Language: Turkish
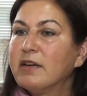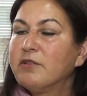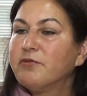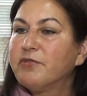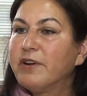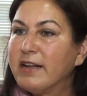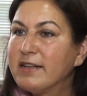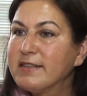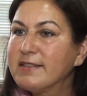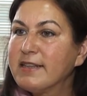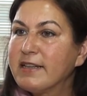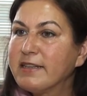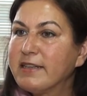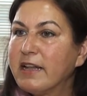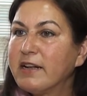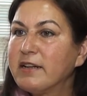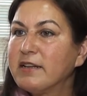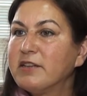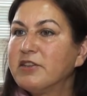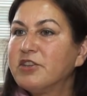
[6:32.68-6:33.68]

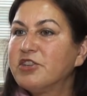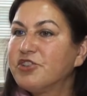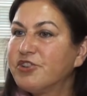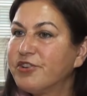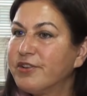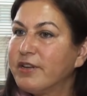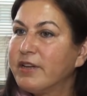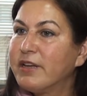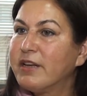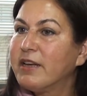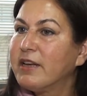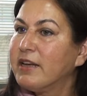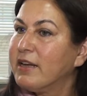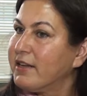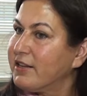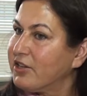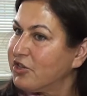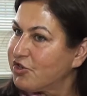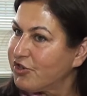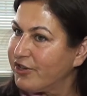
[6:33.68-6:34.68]
Fransa'dan kişi,
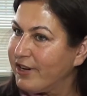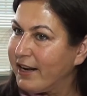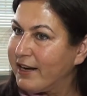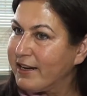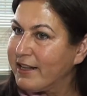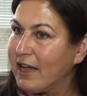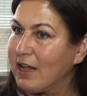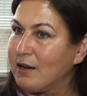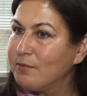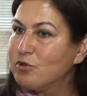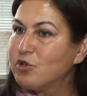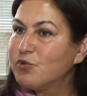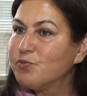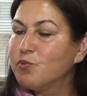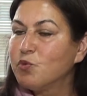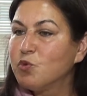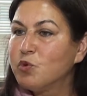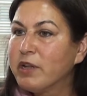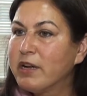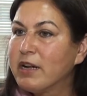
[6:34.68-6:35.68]
e, kişiler gelmiş.
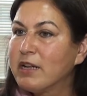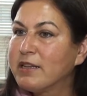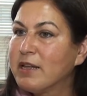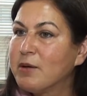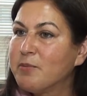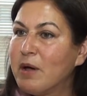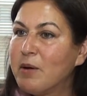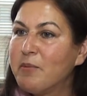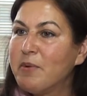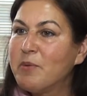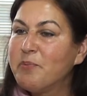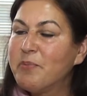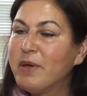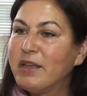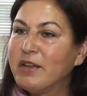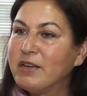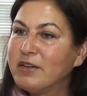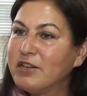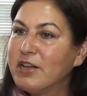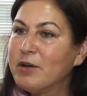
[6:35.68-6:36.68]
Bunlara tamamen
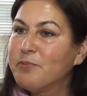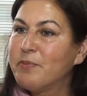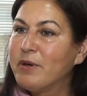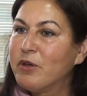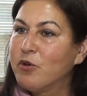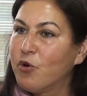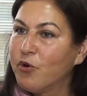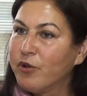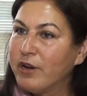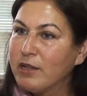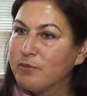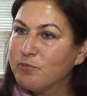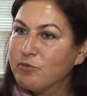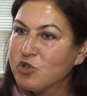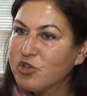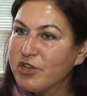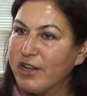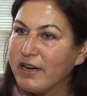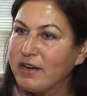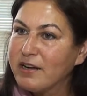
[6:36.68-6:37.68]
peynir yapmayı
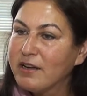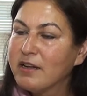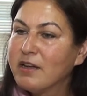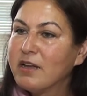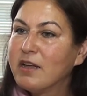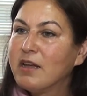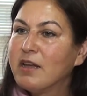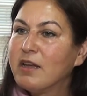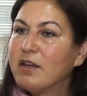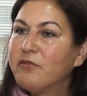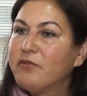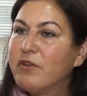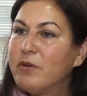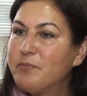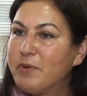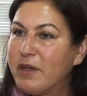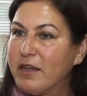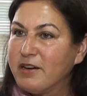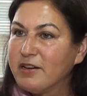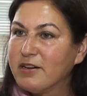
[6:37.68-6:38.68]
öğretmişler. Hı hı. Ve
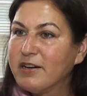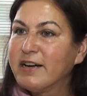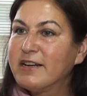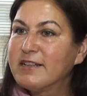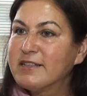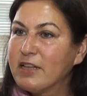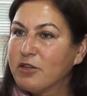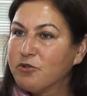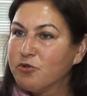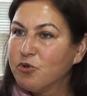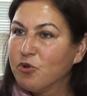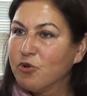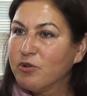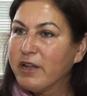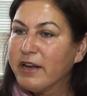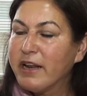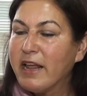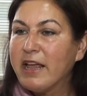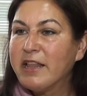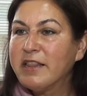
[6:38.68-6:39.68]
peynirlerini
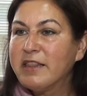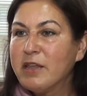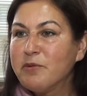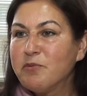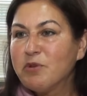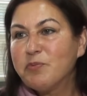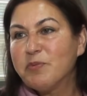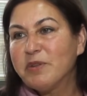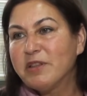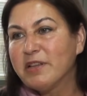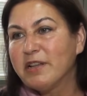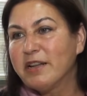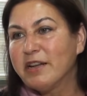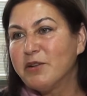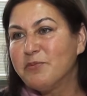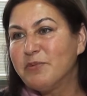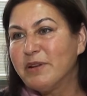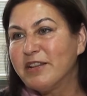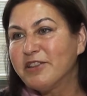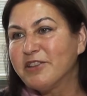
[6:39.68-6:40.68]
satıyorlar. Endemik
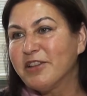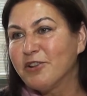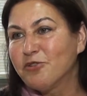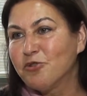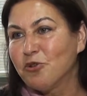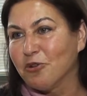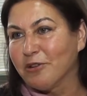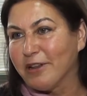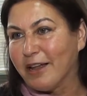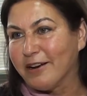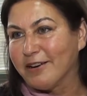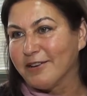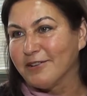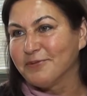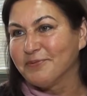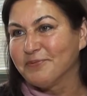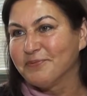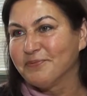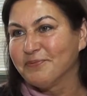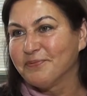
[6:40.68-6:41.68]
bitkileri bile tanıyorlar.
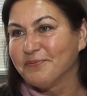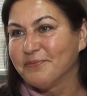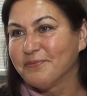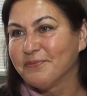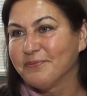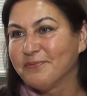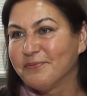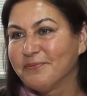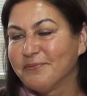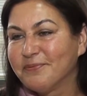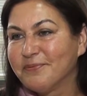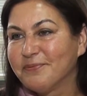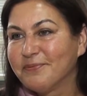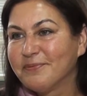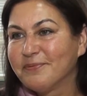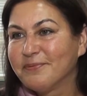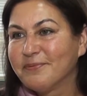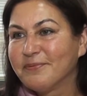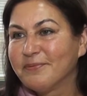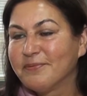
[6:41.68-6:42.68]
Evet.
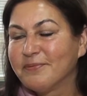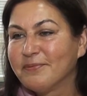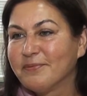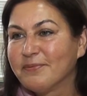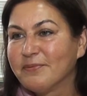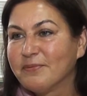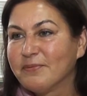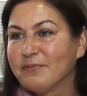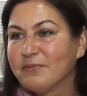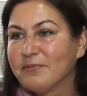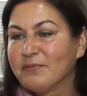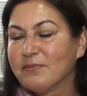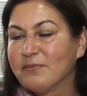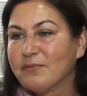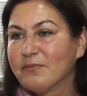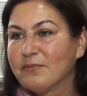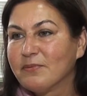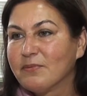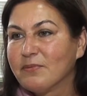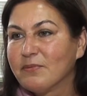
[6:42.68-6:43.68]
Şimdi Aygül
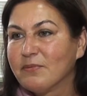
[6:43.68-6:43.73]
Hanım,